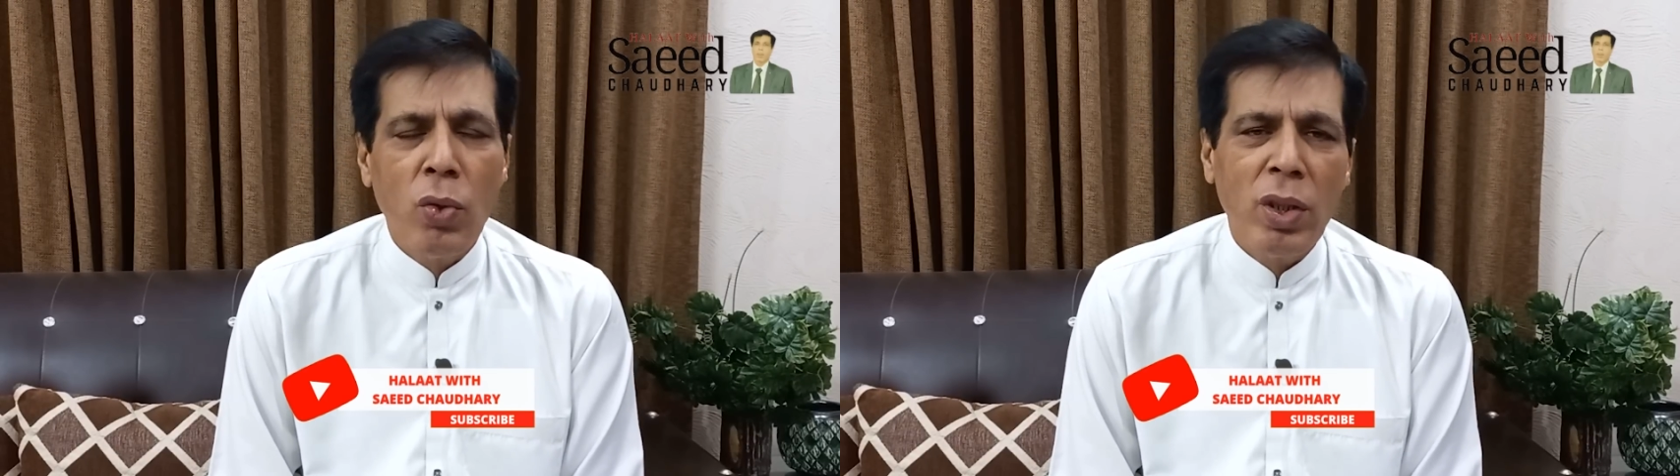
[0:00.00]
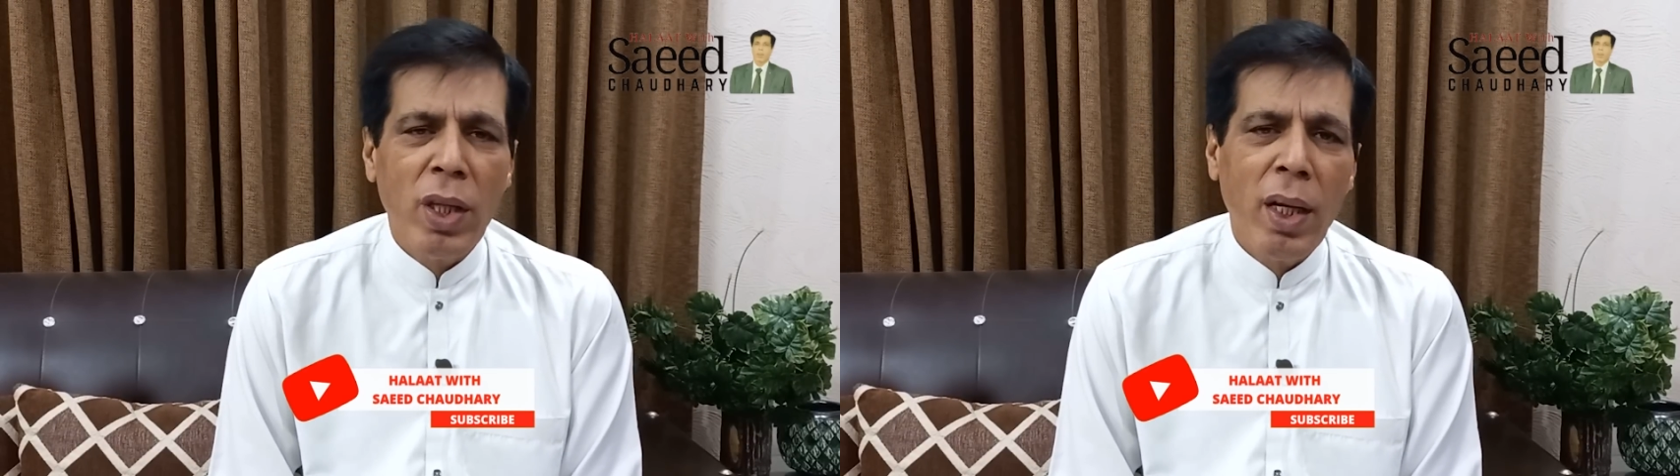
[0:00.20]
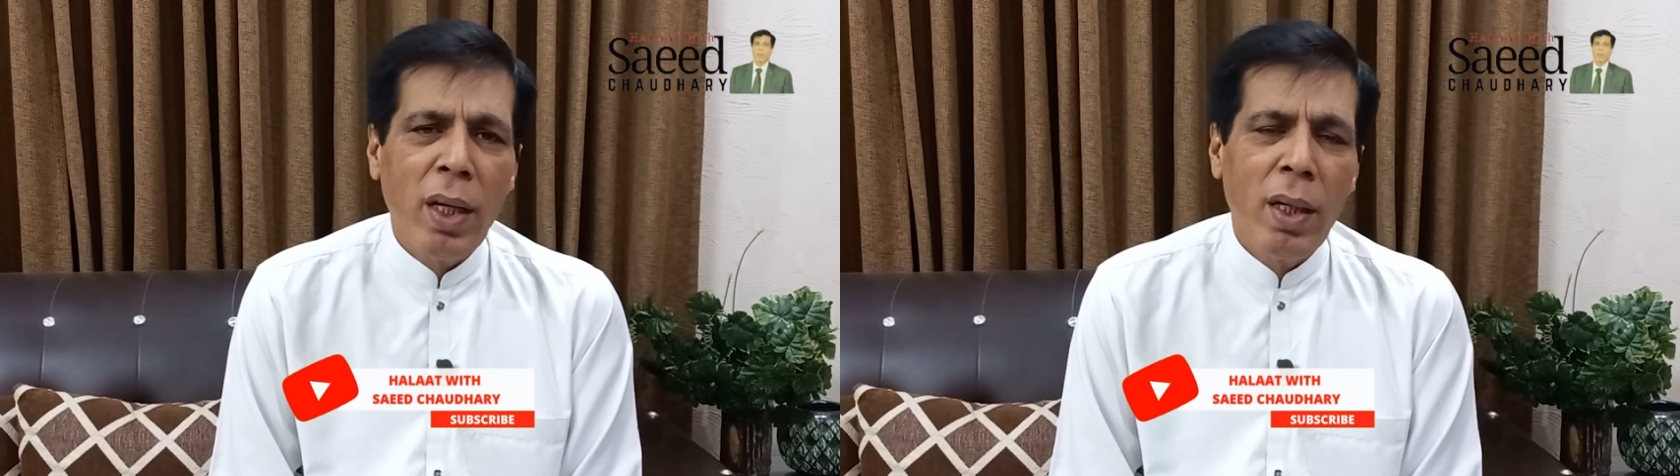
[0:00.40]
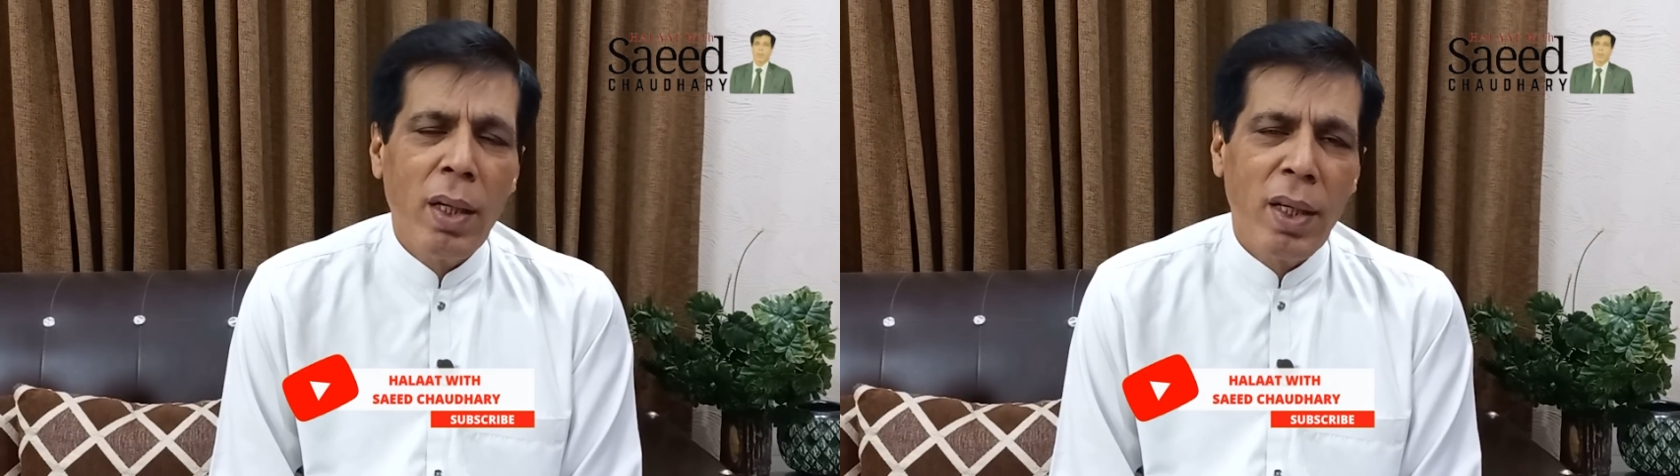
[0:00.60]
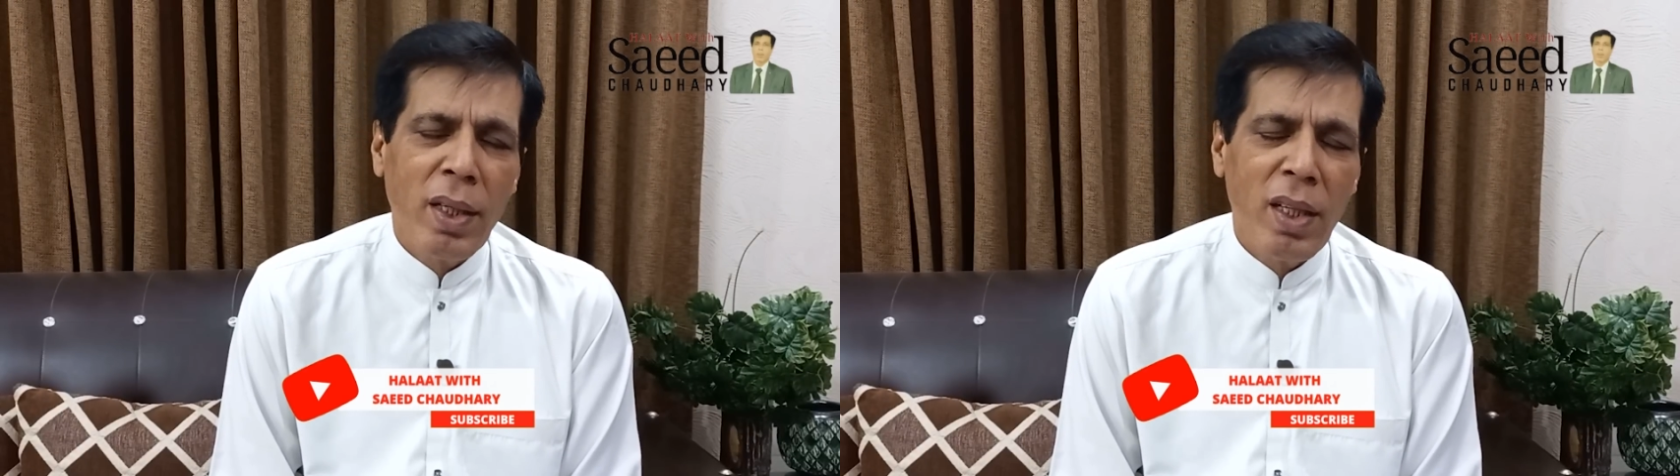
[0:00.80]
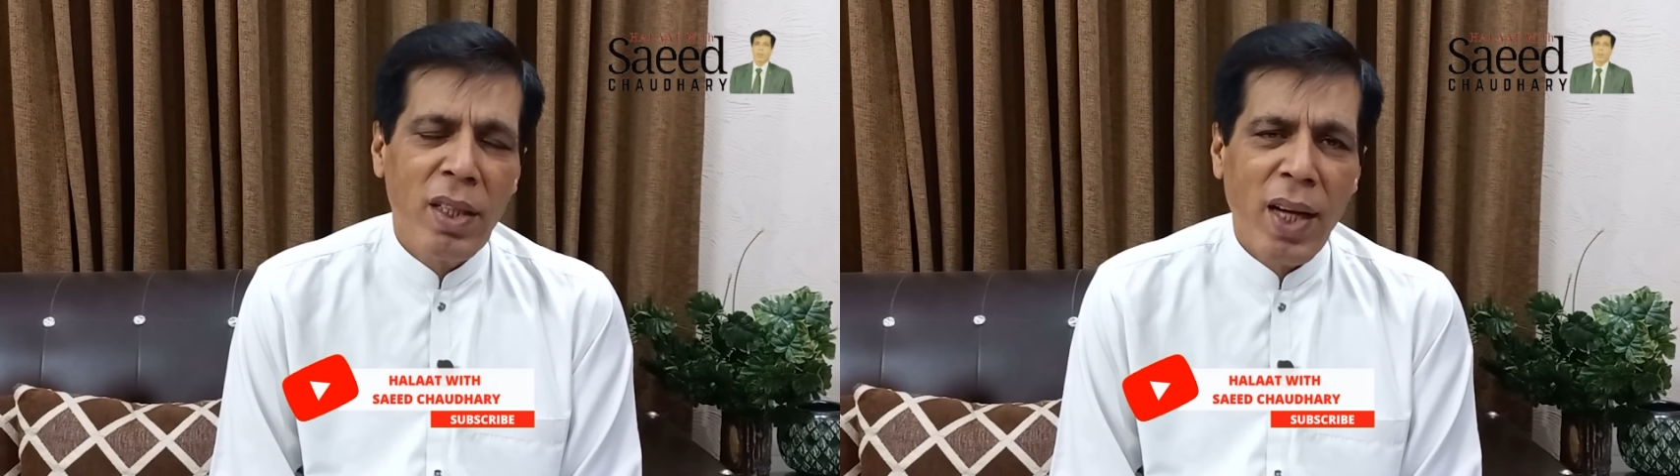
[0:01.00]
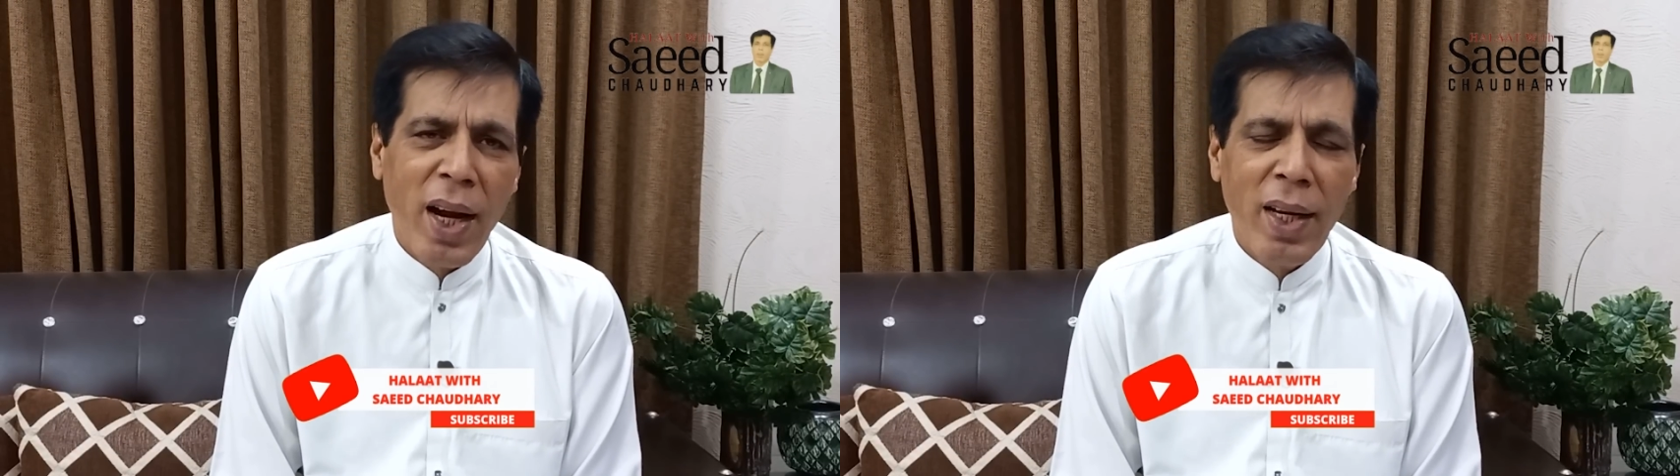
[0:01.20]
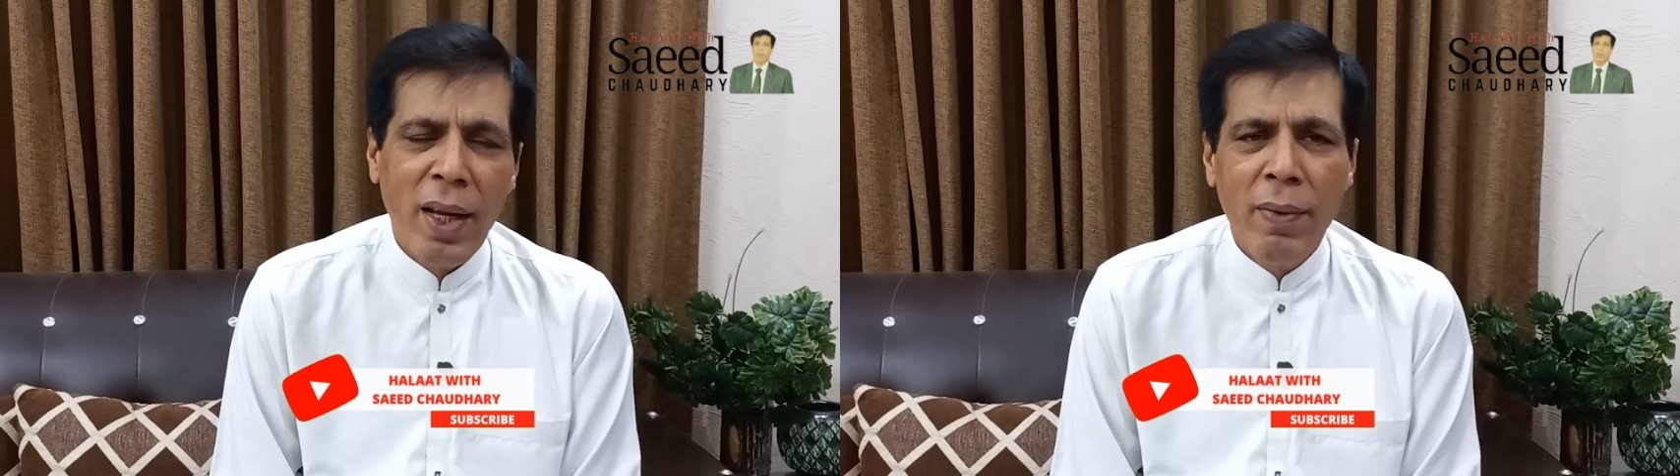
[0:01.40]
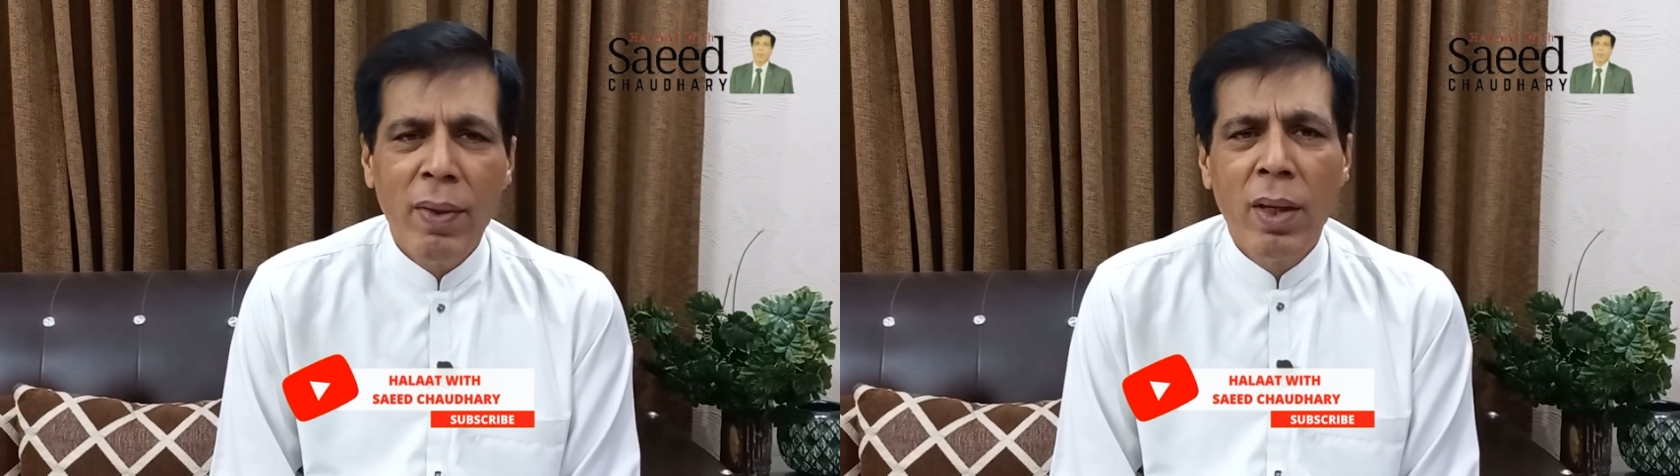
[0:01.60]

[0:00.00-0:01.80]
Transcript: दोस्त हैं कर्नल रिटायर्ड हैं